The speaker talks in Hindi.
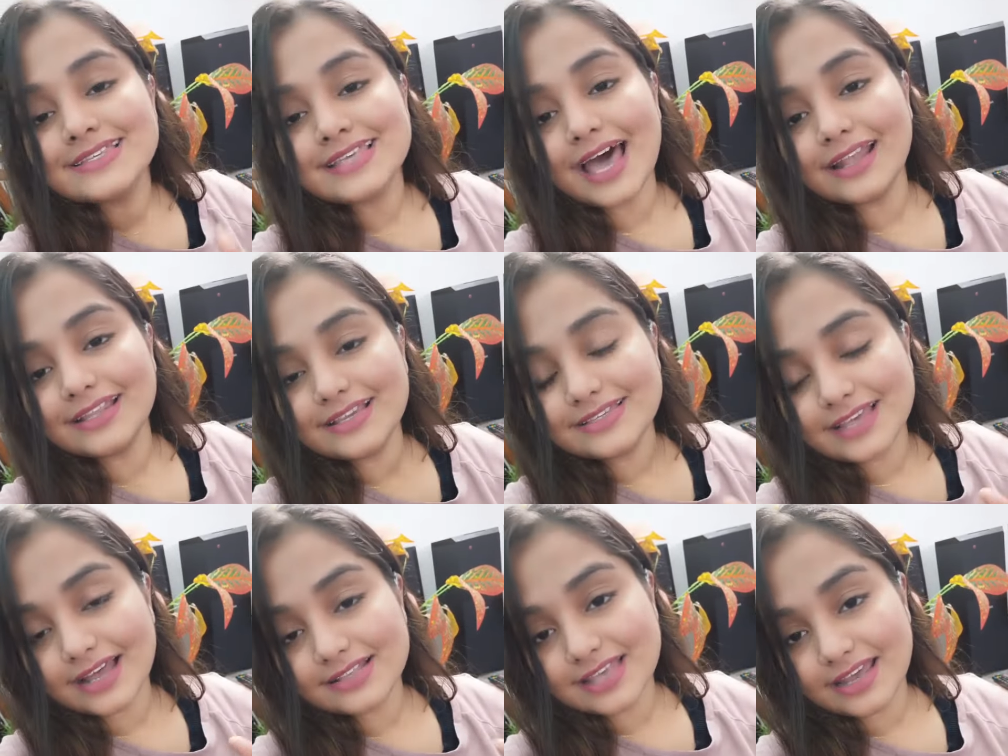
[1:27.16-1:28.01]
साथ ही
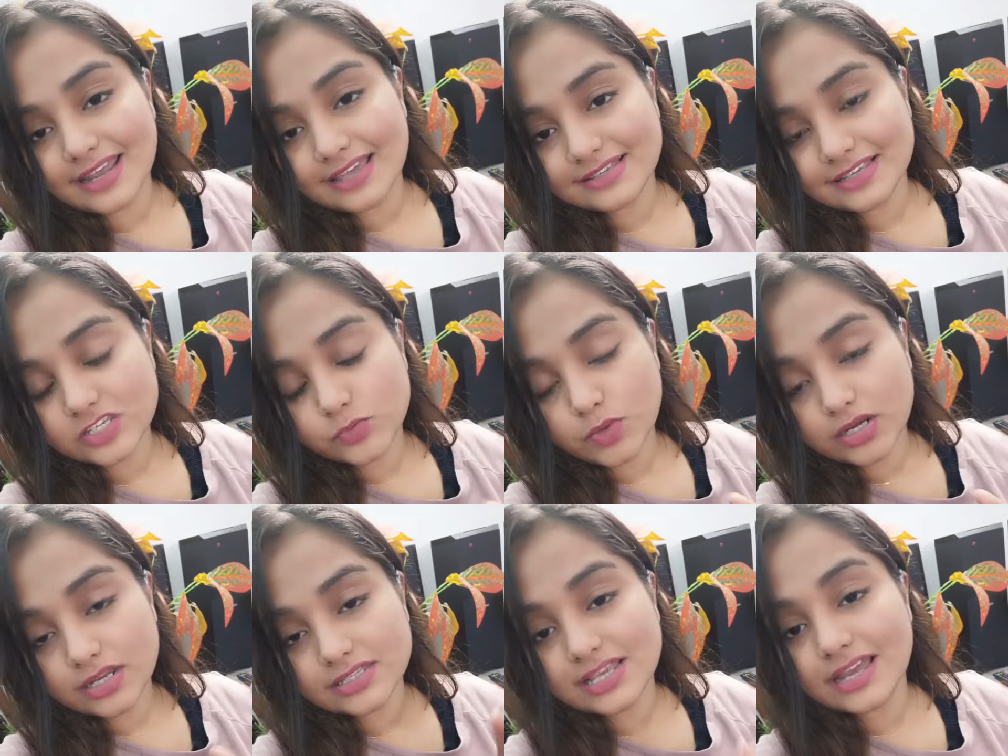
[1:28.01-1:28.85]
साथ सारे
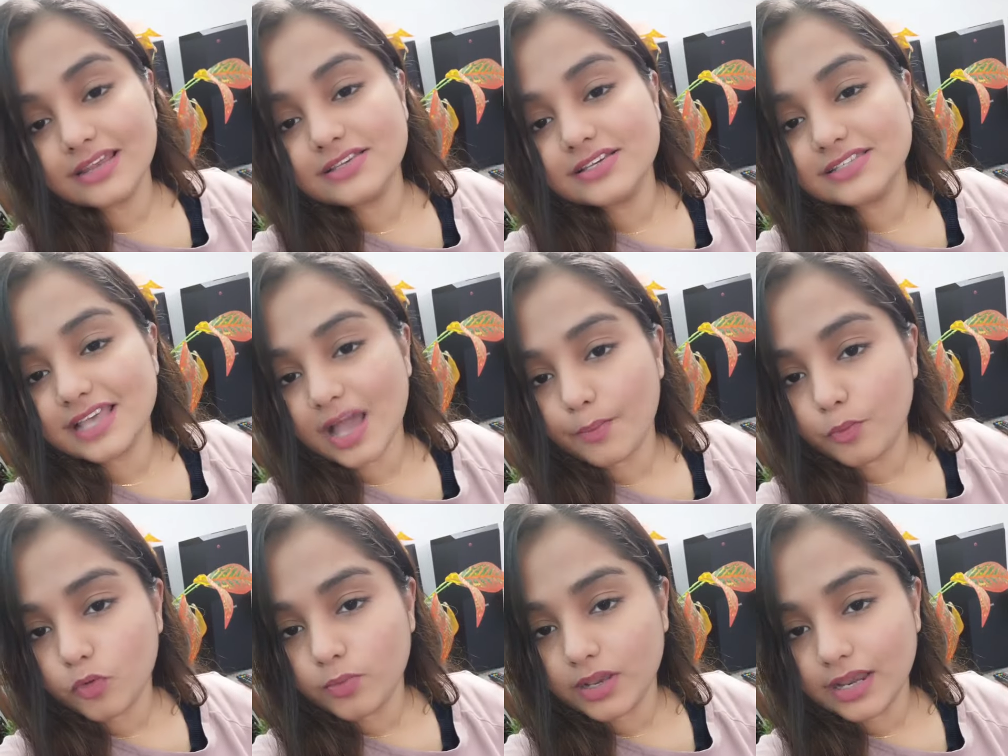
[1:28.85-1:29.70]
असेसमेंट ये सारी चीज़ें
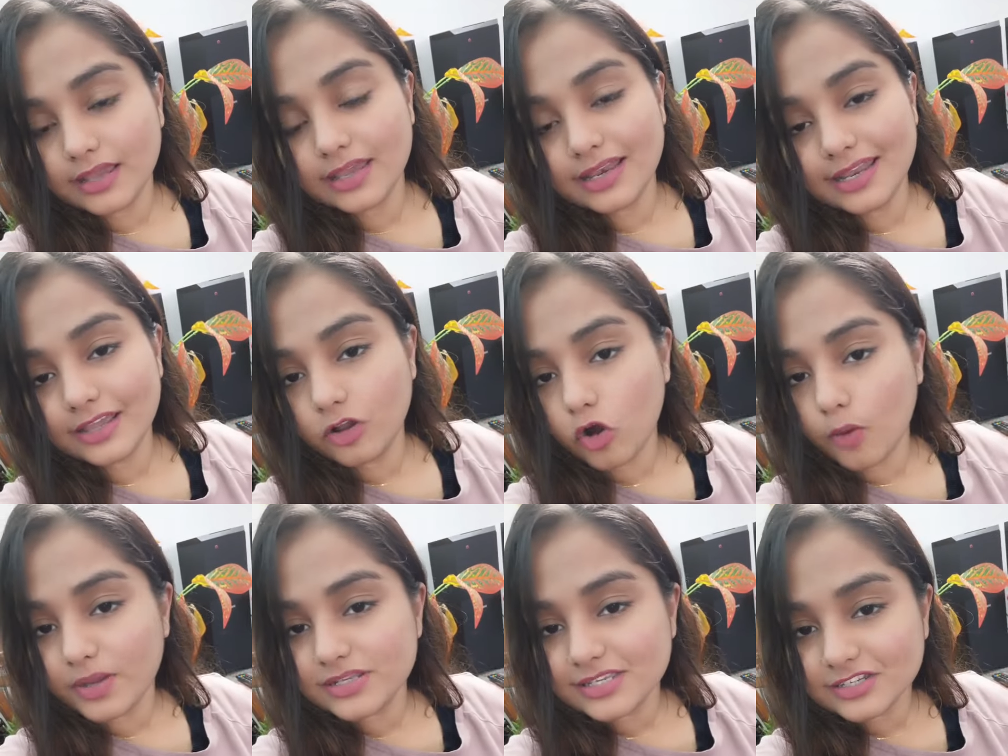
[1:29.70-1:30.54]
आपको मिलेंगी लिंक
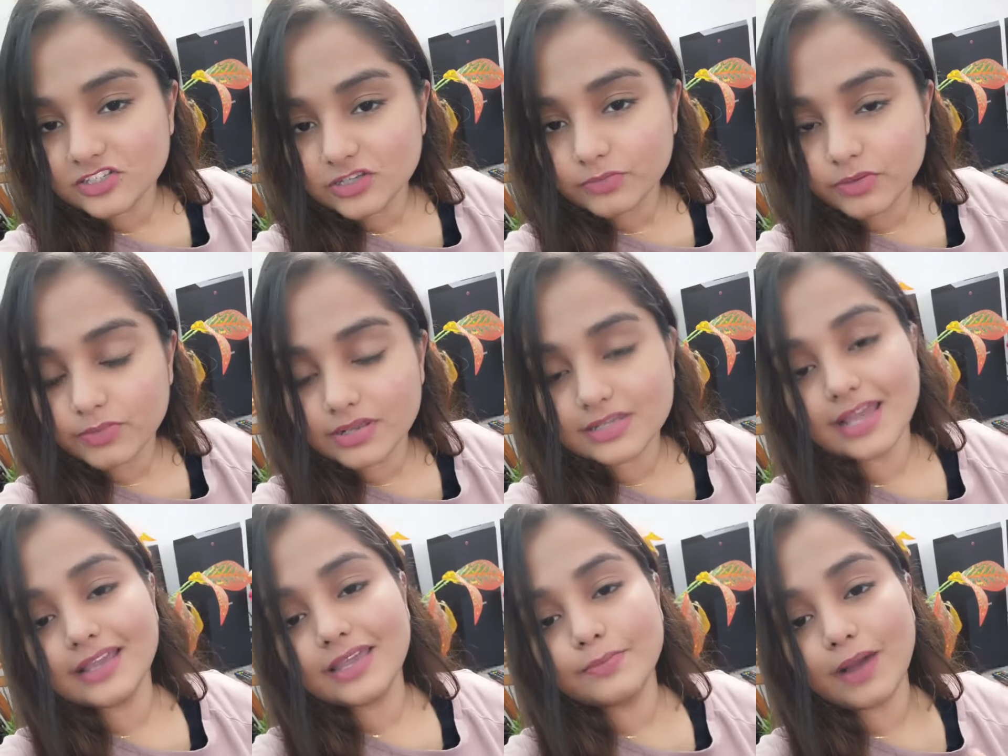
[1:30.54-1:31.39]
कमेंट सेक्शन में मिल
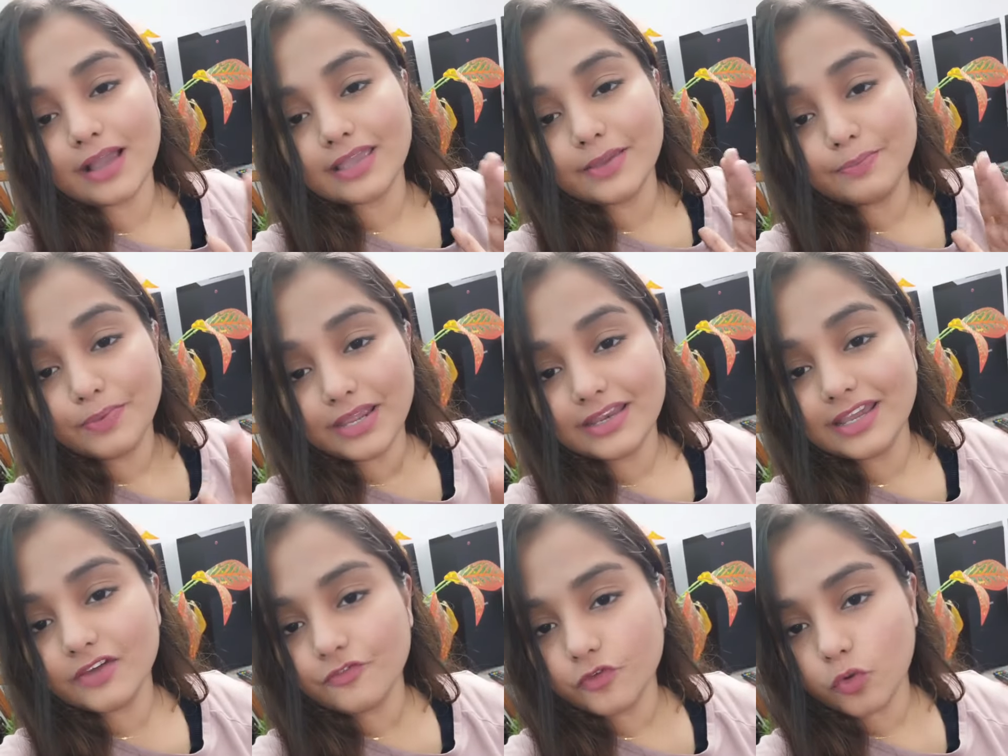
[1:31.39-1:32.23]
जाएगी बाकी
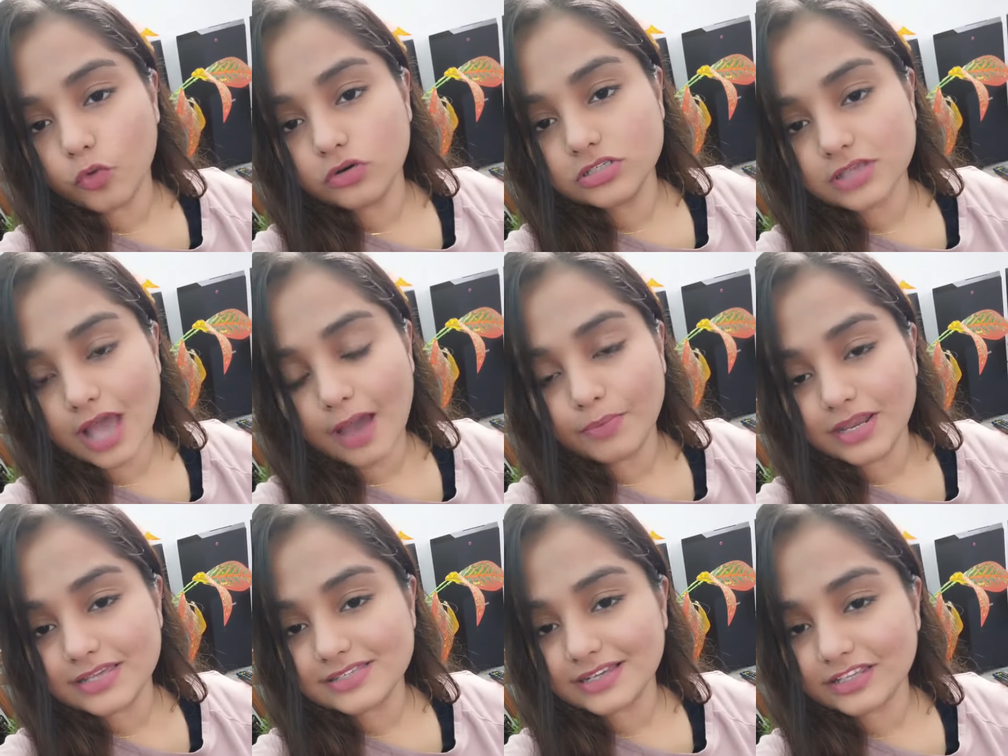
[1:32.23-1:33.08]
पीडीएफ कोर्स आप
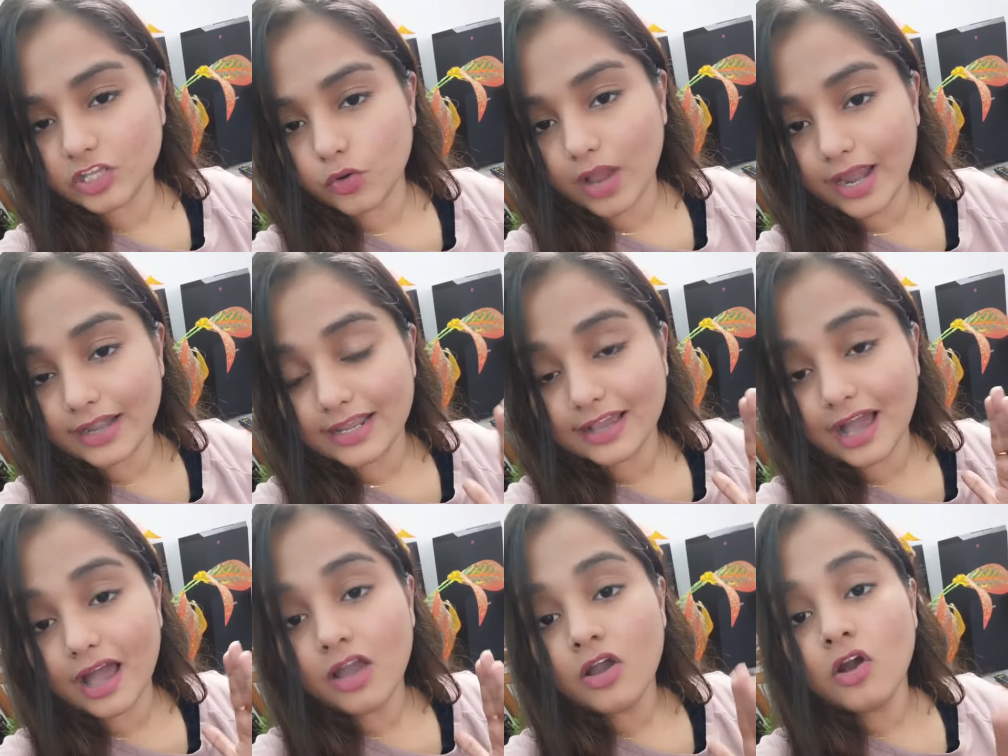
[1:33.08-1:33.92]
ले सकते हो गाइडली
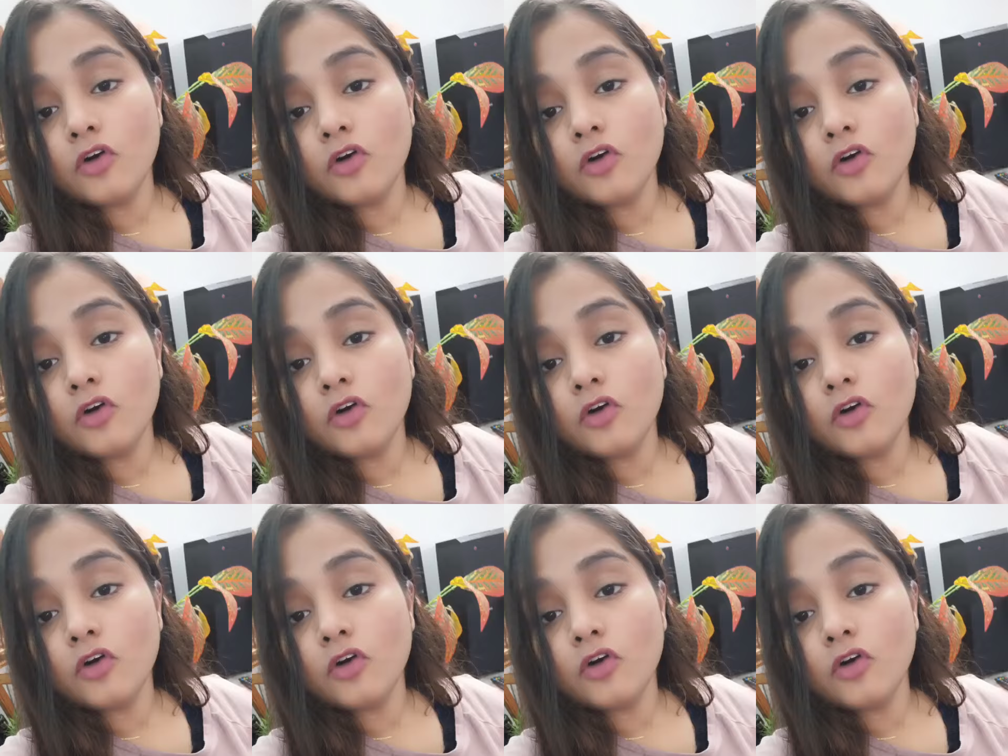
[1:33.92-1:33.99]
का